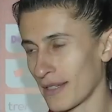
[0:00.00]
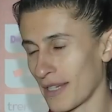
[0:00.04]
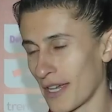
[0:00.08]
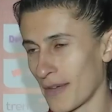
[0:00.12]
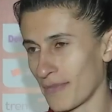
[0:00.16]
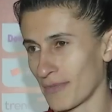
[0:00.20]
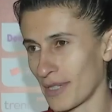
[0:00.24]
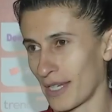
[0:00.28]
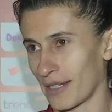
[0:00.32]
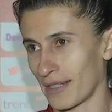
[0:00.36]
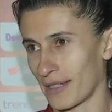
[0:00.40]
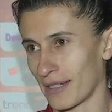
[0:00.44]

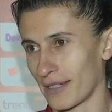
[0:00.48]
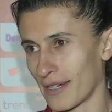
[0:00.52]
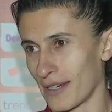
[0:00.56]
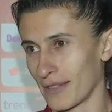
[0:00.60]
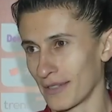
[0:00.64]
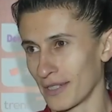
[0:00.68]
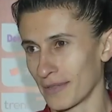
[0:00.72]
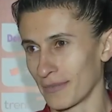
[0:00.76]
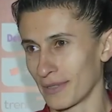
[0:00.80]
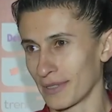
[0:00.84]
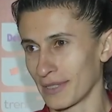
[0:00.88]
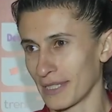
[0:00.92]
hem taktik
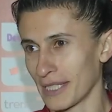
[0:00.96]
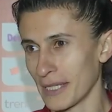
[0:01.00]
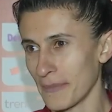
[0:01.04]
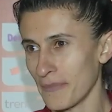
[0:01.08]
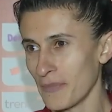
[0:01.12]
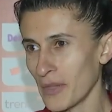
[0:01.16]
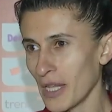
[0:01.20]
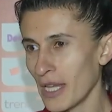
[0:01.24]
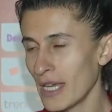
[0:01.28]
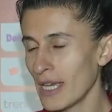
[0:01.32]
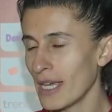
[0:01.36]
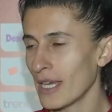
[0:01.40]
anlamında.
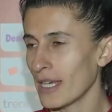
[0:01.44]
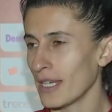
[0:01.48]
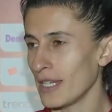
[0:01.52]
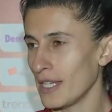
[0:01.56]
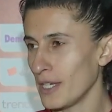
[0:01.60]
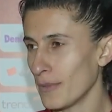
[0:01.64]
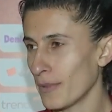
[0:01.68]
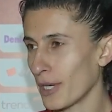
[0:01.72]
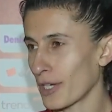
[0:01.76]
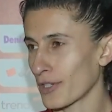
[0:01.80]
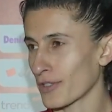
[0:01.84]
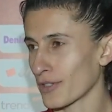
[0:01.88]

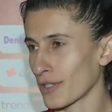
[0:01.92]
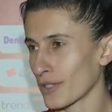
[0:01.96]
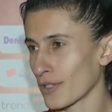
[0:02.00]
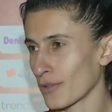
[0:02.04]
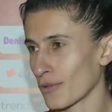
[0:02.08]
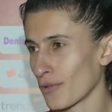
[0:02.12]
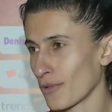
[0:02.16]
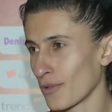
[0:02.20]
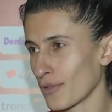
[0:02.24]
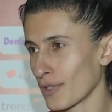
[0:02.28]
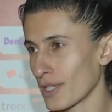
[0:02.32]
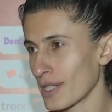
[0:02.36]
İyi
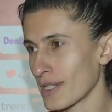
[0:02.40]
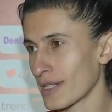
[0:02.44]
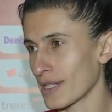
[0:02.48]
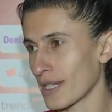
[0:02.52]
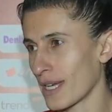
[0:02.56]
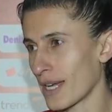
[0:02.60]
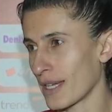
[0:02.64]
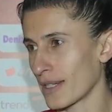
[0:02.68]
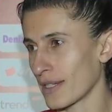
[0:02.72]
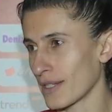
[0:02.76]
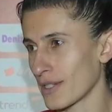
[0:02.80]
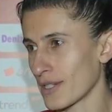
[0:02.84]
başladık oyuna.
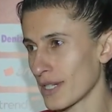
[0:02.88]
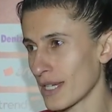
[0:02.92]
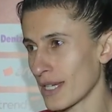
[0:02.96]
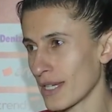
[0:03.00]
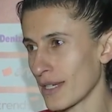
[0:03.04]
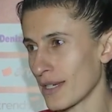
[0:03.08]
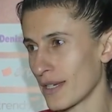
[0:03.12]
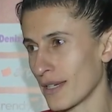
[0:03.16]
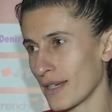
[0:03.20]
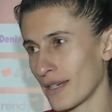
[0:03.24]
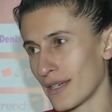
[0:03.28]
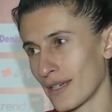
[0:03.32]
Sadece
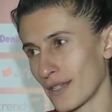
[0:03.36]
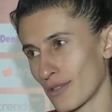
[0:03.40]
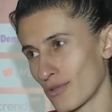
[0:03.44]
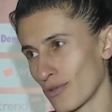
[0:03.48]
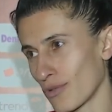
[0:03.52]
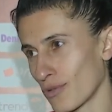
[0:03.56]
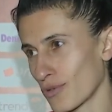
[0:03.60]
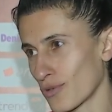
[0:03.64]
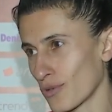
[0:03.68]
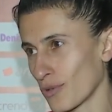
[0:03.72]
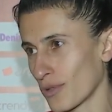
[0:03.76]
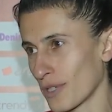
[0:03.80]
e,
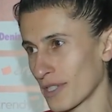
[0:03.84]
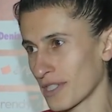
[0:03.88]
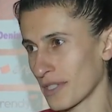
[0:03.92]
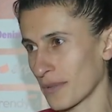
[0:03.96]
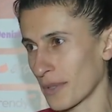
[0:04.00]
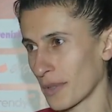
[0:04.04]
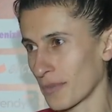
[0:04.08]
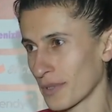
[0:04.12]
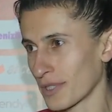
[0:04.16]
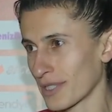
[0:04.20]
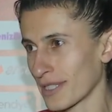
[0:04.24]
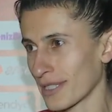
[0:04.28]
sonuca
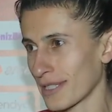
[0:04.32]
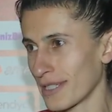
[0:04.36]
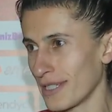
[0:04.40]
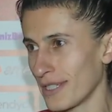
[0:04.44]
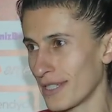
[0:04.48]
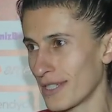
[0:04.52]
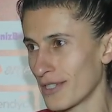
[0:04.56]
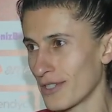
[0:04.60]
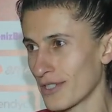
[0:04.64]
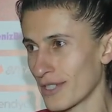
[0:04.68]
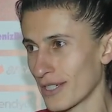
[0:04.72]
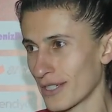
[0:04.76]
ulaşamamıştık.
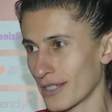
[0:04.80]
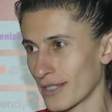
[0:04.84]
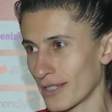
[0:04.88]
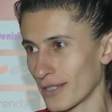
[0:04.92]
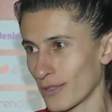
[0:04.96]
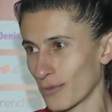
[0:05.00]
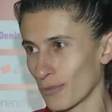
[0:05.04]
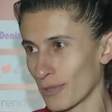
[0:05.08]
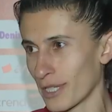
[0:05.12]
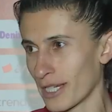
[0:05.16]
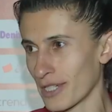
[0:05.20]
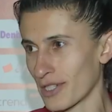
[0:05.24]
İkinci
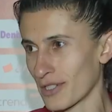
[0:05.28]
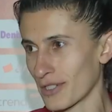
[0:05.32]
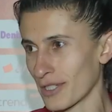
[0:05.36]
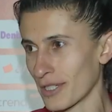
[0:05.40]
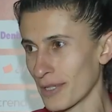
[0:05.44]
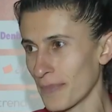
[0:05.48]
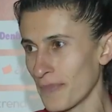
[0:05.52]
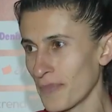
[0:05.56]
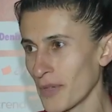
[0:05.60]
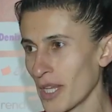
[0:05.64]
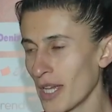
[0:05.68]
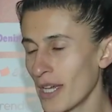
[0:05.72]
yarıda da ulaştık.